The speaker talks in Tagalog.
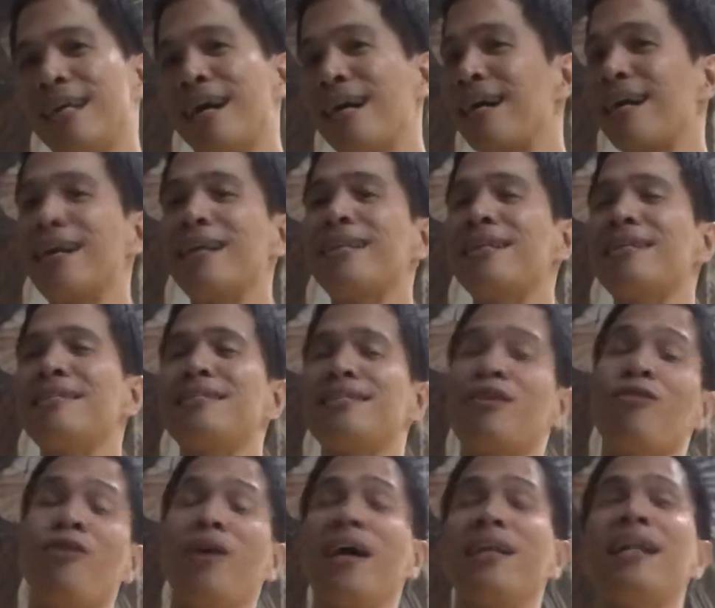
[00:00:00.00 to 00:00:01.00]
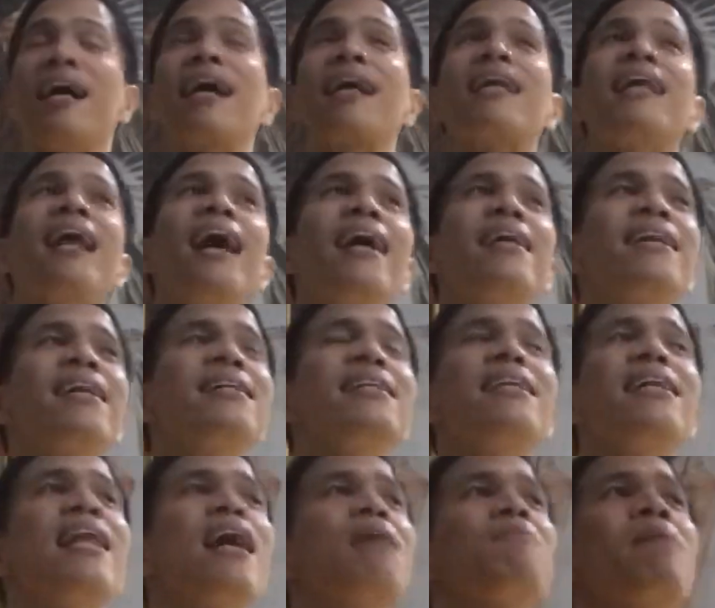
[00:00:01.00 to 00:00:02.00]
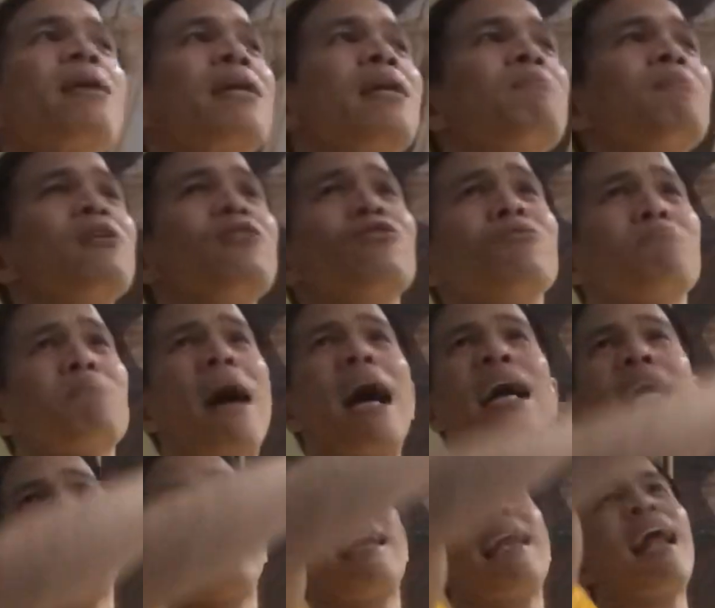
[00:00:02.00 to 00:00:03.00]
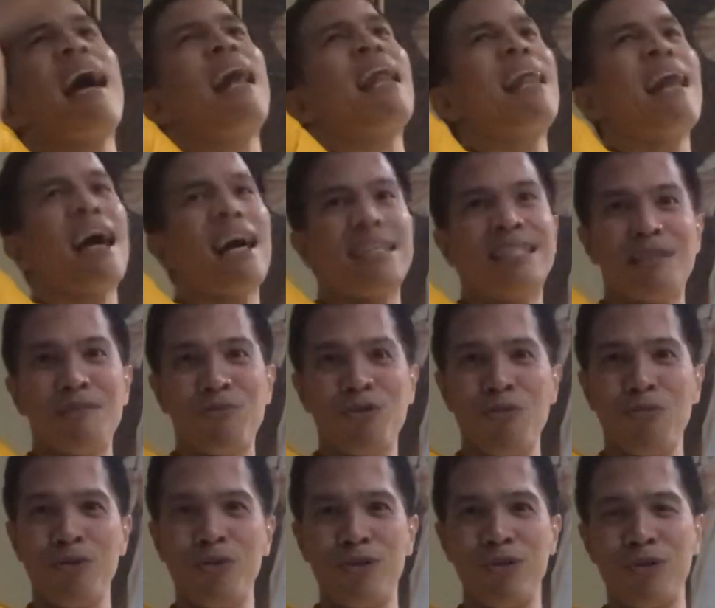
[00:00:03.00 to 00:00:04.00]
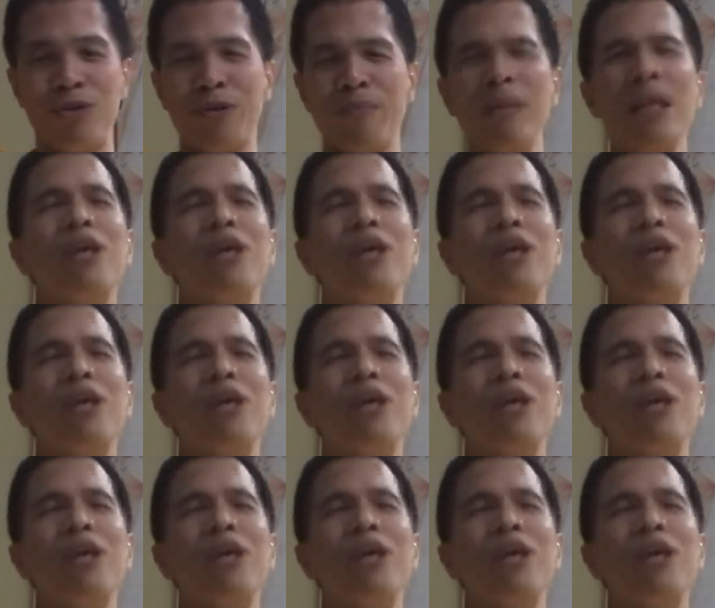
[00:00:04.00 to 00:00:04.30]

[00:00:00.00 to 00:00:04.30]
Ang greatness o ang kadakilaan na hindi lamang naman yung makilala ka sa buong mundo,